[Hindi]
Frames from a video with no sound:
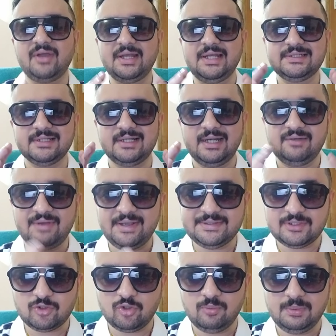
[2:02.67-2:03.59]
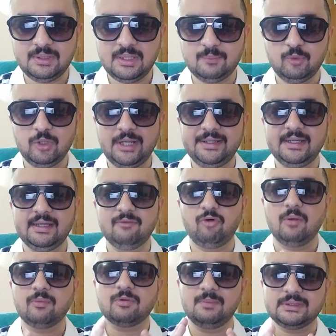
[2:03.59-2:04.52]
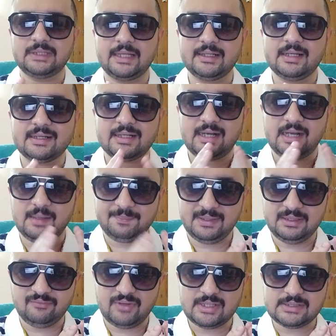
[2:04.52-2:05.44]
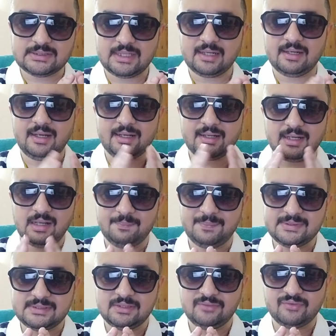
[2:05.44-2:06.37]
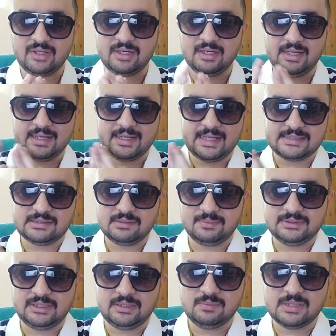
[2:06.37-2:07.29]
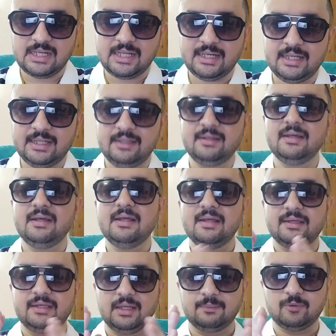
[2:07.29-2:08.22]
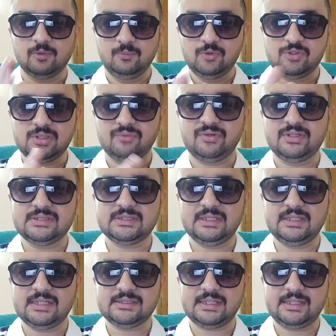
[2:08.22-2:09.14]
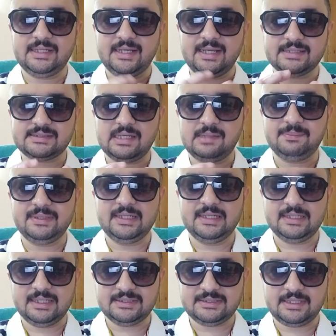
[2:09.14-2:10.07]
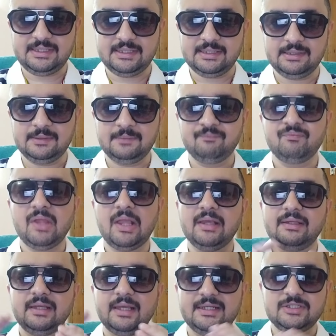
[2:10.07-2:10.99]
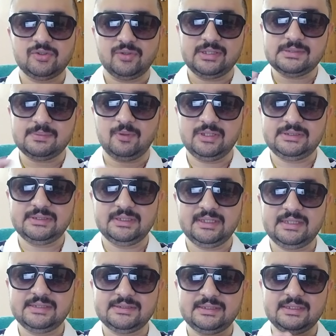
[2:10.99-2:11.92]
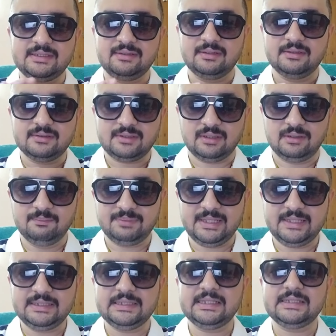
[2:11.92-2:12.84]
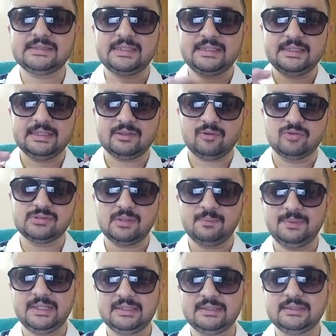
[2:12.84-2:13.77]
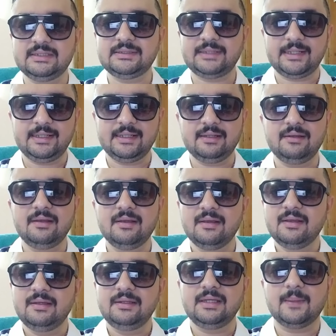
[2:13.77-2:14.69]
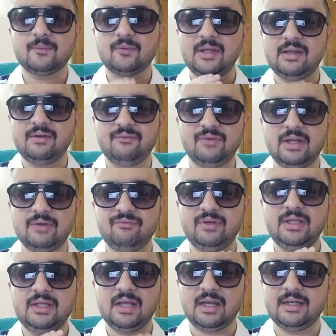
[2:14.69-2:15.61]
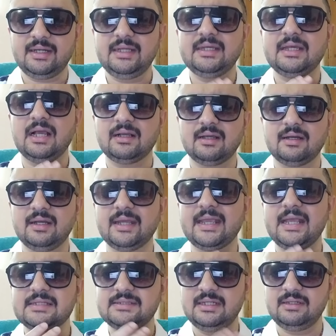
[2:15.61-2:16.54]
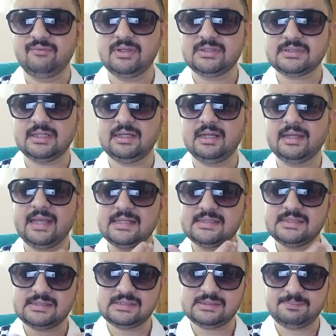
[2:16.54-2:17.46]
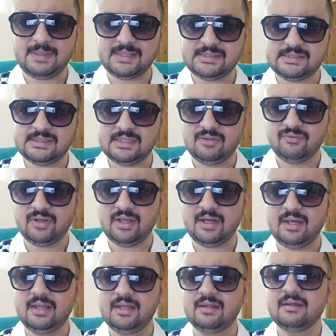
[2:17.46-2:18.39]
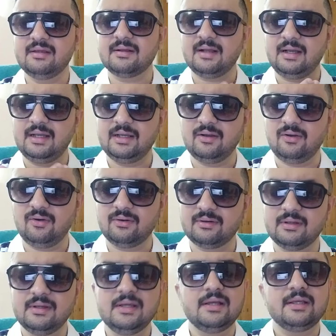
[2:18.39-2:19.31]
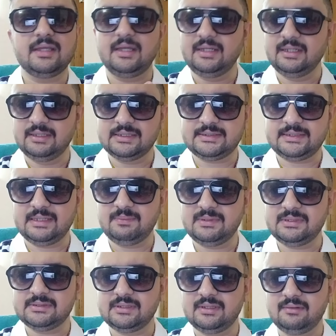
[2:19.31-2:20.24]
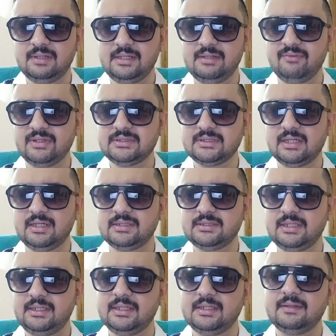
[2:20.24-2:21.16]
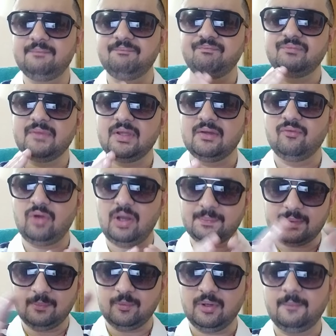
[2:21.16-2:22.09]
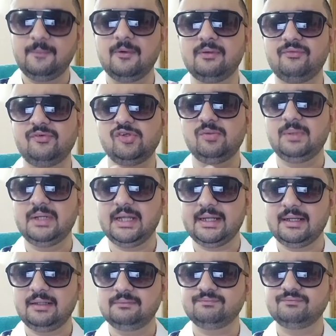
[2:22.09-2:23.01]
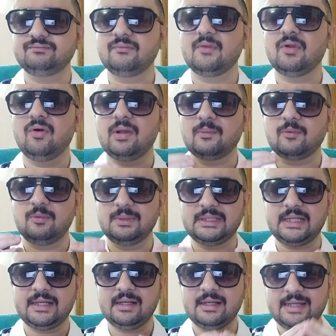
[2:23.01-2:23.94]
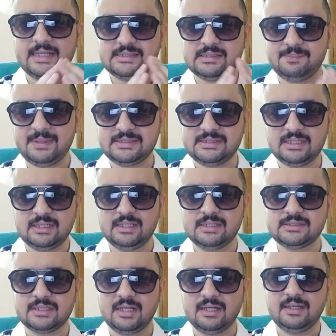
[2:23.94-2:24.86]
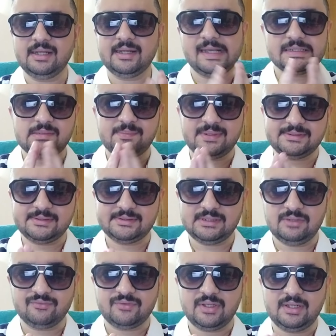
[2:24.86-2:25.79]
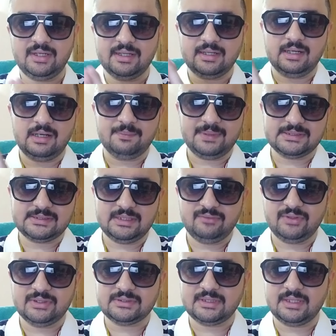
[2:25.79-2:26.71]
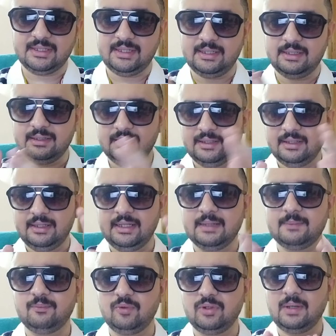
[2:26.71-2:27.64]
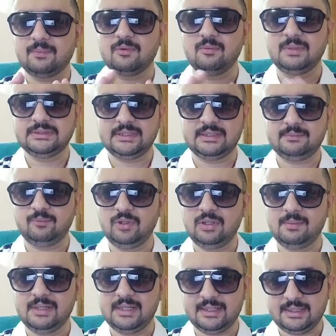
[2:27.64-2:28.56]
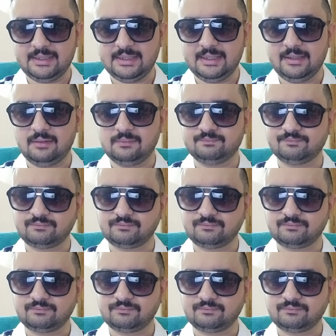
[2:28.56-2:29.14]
फाइनेंशियल एडवाइजर को बुलाइए वो आपको बताएगा कहाँ पे इन्वेस्ट करना है कहाँ पे सेव करना है कैसे बजट बनाना है कि आपको म्यूचुअल फंड्स लेना चाहिए एस लेना चाहिए या इंश्योरेंस पॉलिसी लेनी चाहिए टर्म प्लान लेना चाहिए कौन सा प्लान लेना चाहिए या आपको एफ डी आर डी क्या करना है कैसे इन्वेस्ट करना है कैसे पैसे सेव करने हैं कहाँ और क्या रियल इस्टेट में इन्वेस्ट करना चाहिए वो आपका पूरा पोर्टफोलियो बनाएगा और आपको बताएगा कैसे पैसे खर्च करने कैसे पैसे सेव करने कहाँ पैसे इन्वेस्ट करने एक पूरा आपको बजट पूरा बना के देगा